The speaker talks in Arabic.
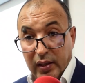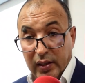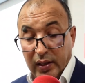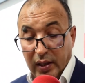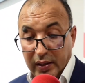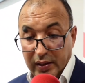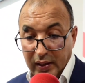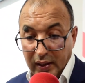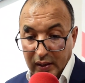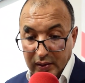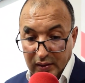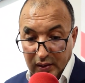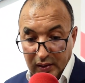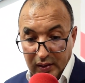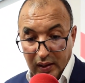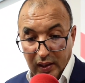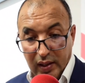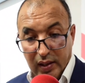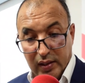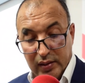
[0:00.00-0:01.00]
يعني
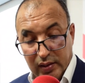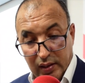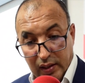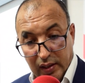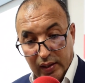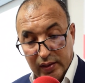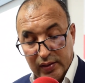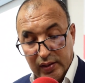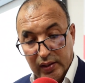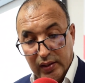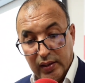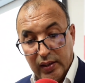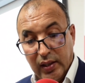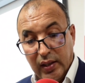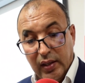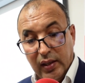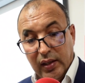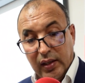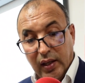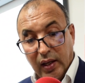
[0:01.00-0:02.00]
غادي هذا غادي
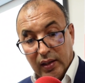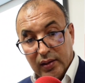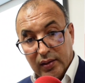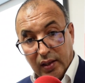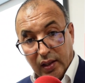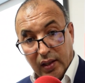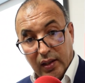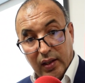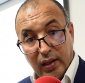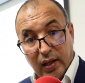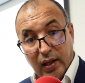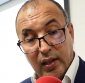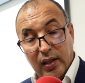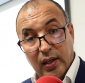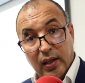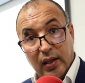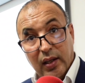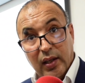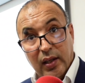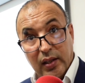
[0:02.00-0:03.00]
ياثر على
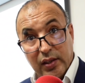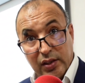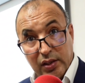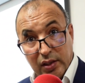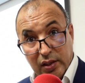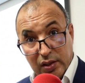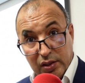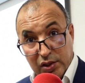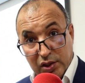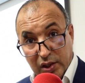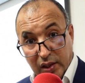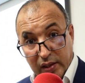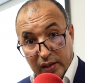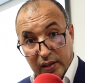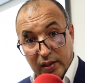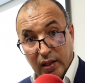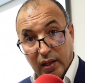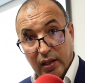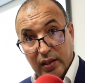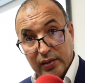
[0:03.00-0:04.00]
آه،
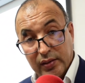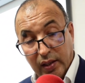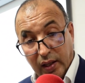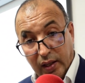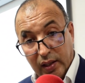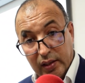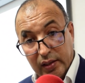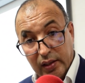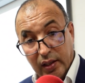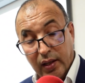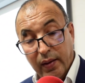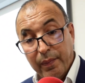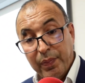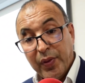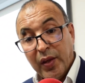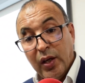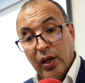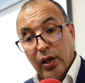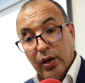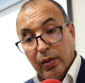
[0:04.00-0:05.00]
الشركه النقليه
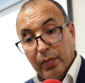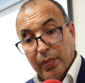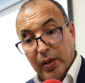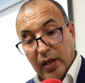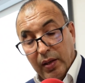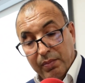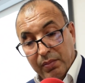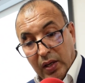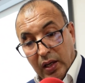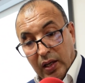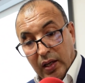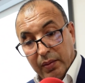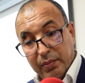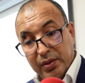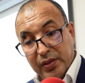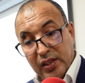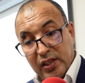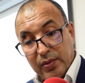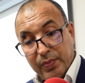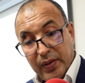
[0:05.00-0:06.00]
اما
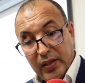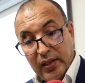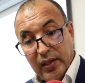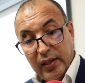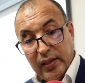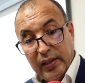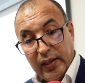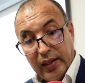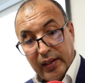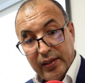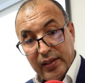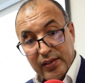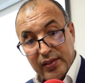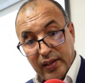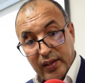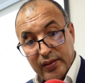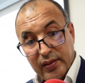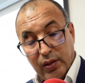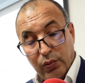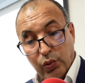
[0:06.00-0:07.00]
بالنسبه
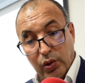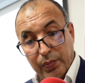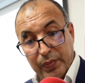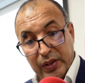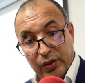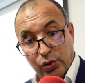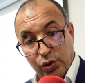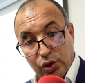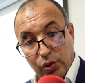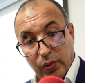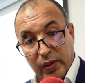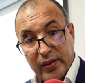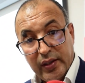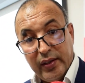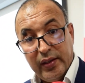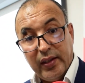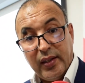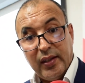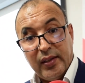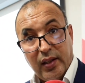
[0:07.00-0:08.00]
للاقتصاد او المنتوج
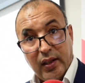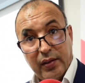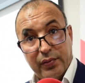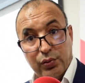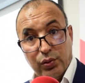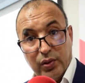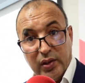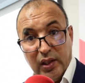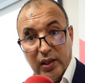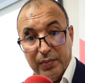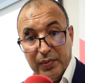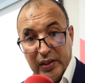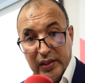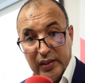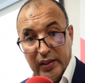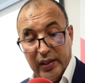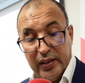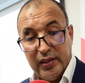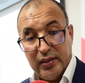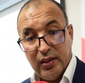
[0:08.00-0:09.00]
الوطني كتعرفوا
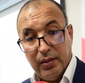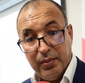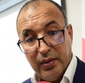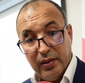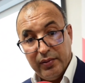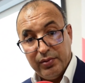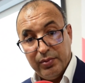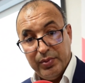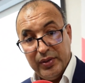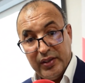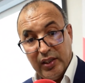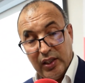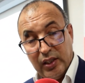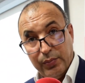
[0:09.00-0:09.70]
كاملين حنا دابا في بدايه